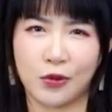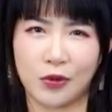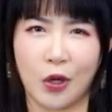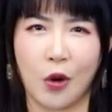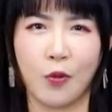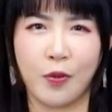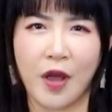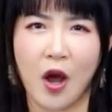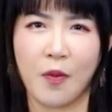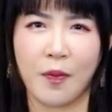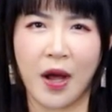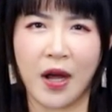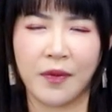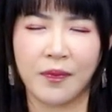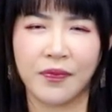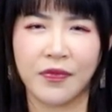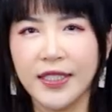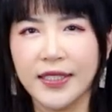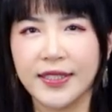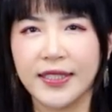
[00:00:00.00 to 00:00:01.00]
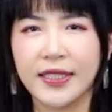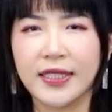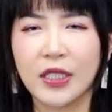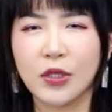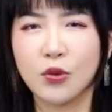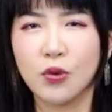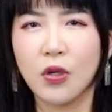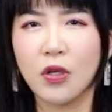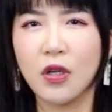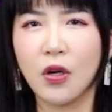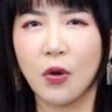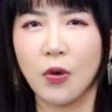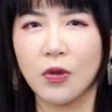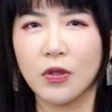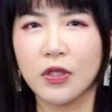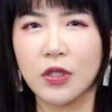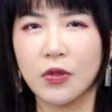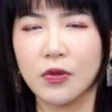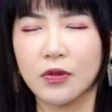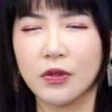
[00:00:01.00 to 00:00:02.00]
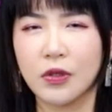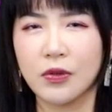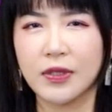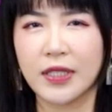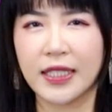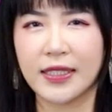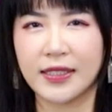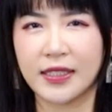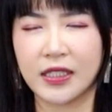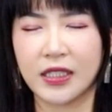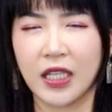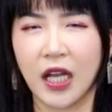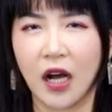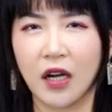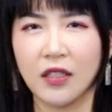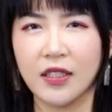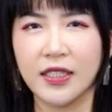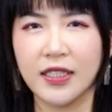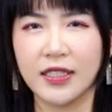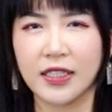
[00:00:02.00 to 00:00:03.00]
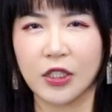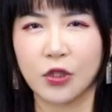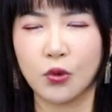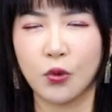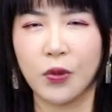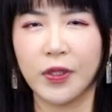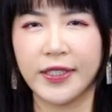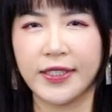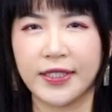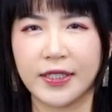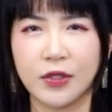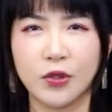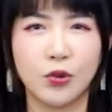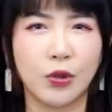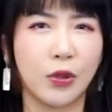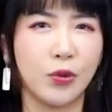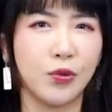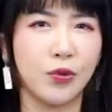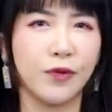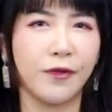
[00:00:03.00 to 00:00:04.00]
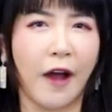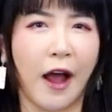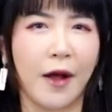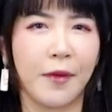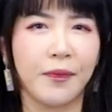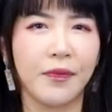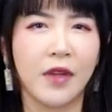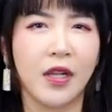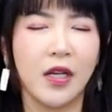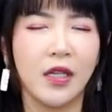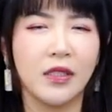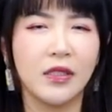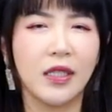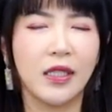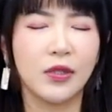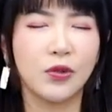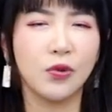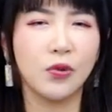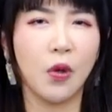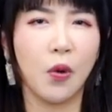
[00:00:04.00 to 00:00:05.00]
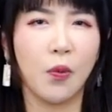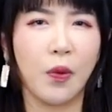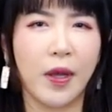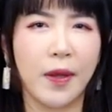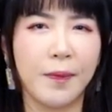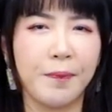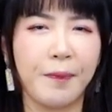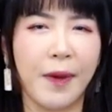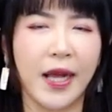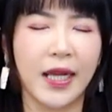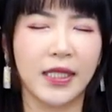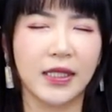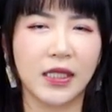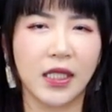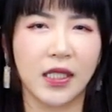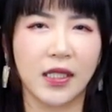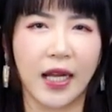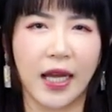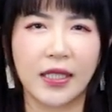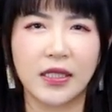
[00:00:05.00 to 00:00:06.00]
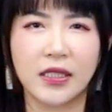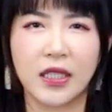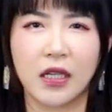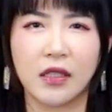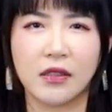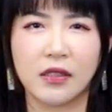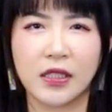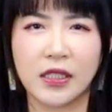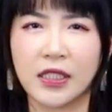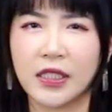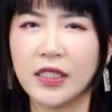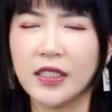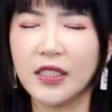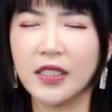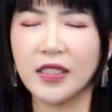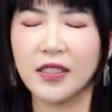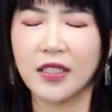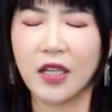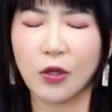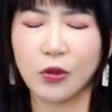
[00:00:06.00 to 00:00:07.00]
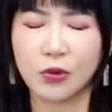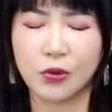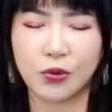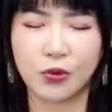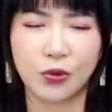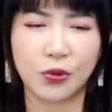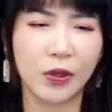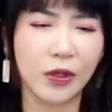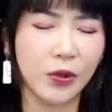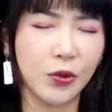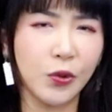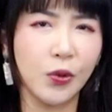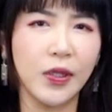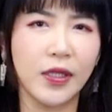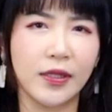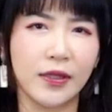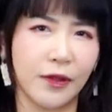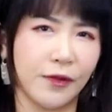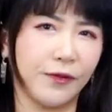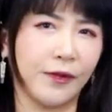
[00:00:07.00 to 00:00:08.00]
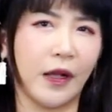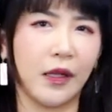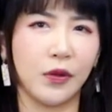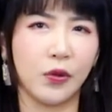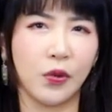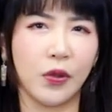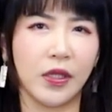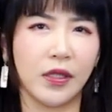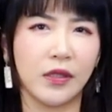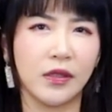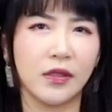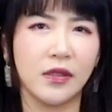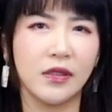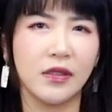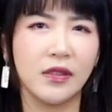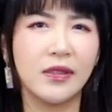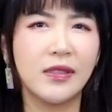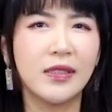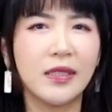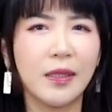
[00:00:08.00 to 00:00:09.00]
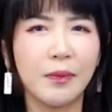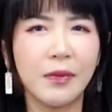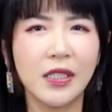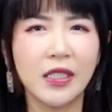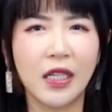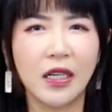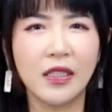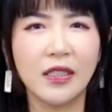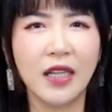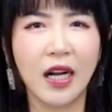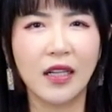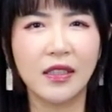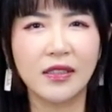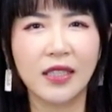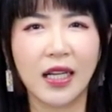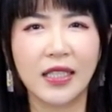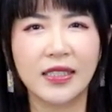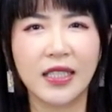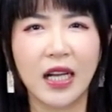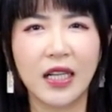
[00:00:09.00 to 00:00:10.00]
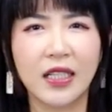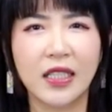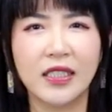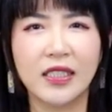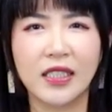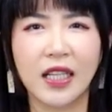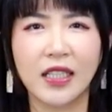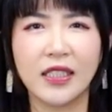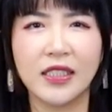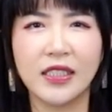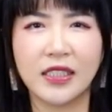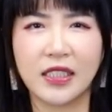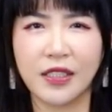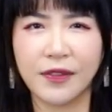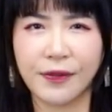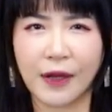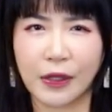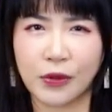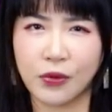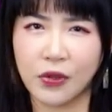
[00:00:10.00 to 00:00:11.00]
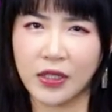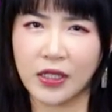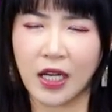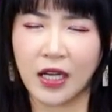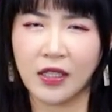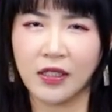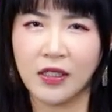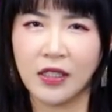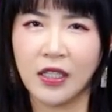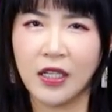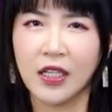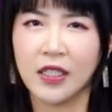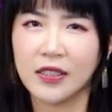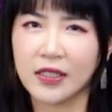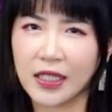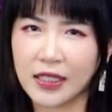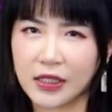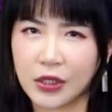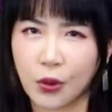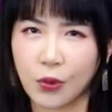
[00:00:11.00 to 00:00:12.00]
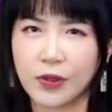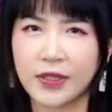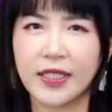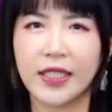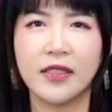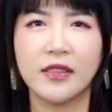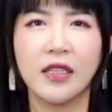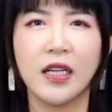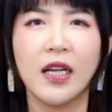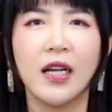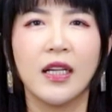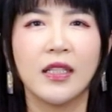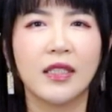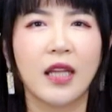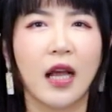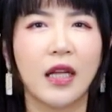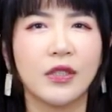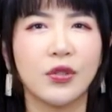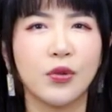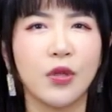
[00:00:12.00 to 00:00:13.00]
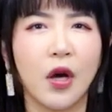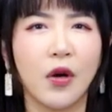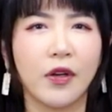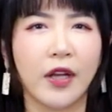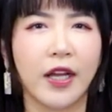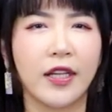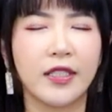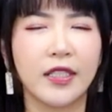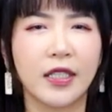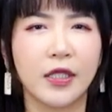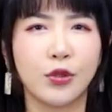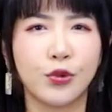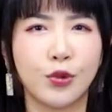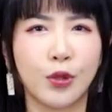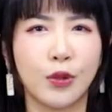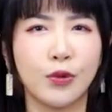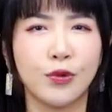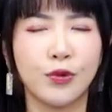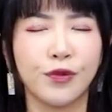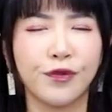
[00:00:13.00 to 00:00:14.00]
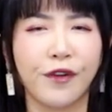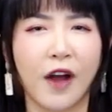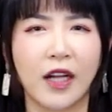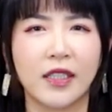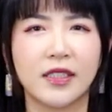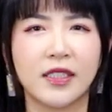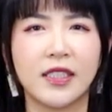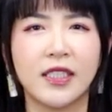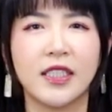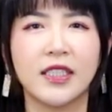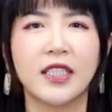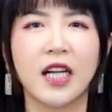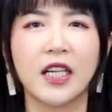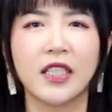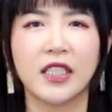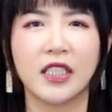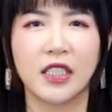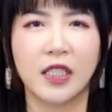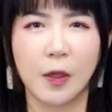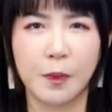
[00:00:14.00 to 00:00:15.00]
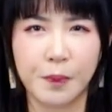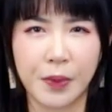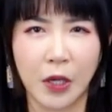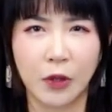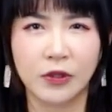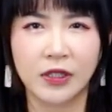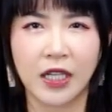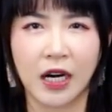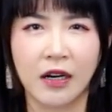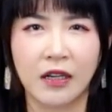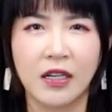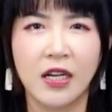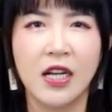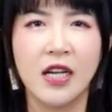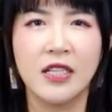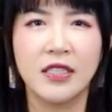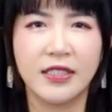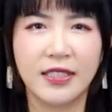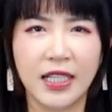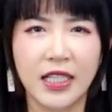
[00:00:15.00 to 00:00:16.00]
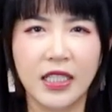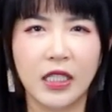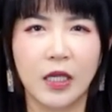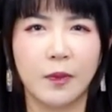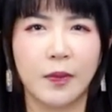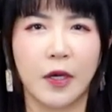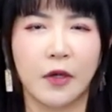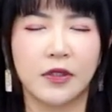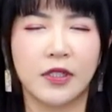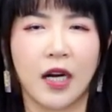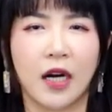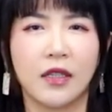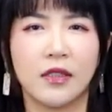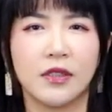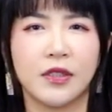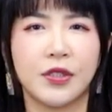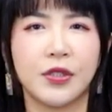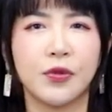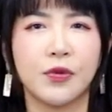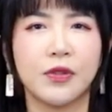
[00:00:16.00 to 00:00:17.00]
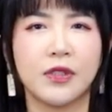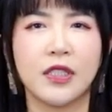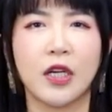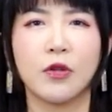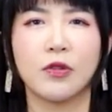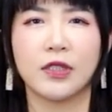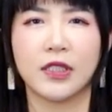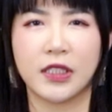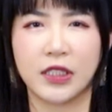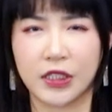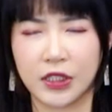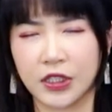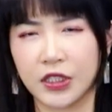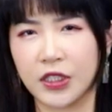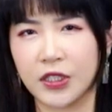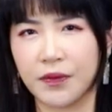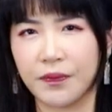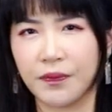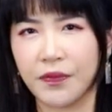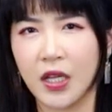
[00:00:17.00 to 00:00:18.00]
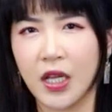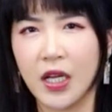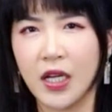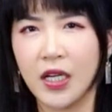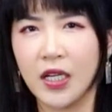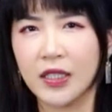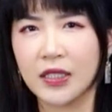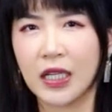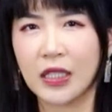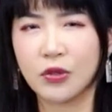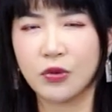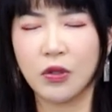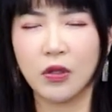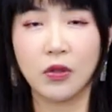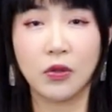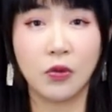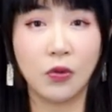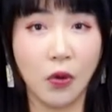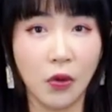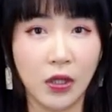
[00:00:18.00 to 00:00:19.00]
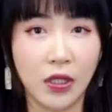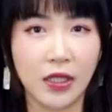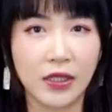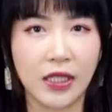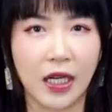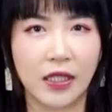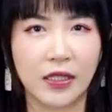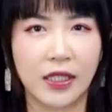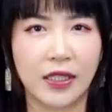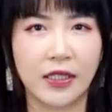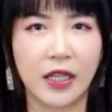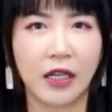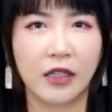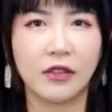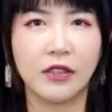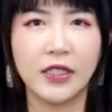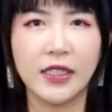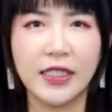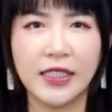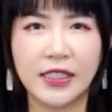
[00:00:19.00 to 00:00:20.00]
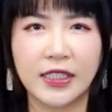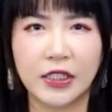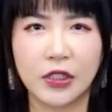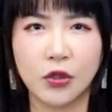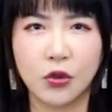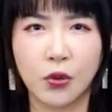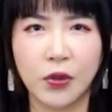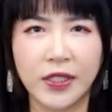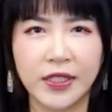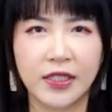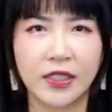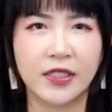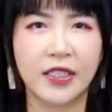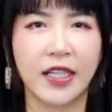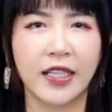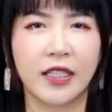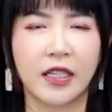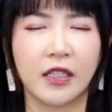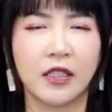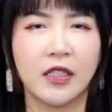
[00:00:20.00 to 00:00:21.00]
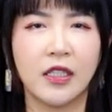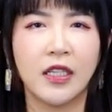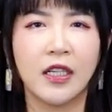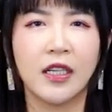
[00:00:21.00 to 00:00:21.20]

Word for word: 去投票吗？现在多个红州都在强力的推行选举法，那作为拜登来讲，一定要绝对的反对，怎么能让大家跟着他一起反对呢？那首先他就要给这个选举法贴上一个标签儿，这个标签儿就叫歧视。他说，共和党人呢一直推行这个。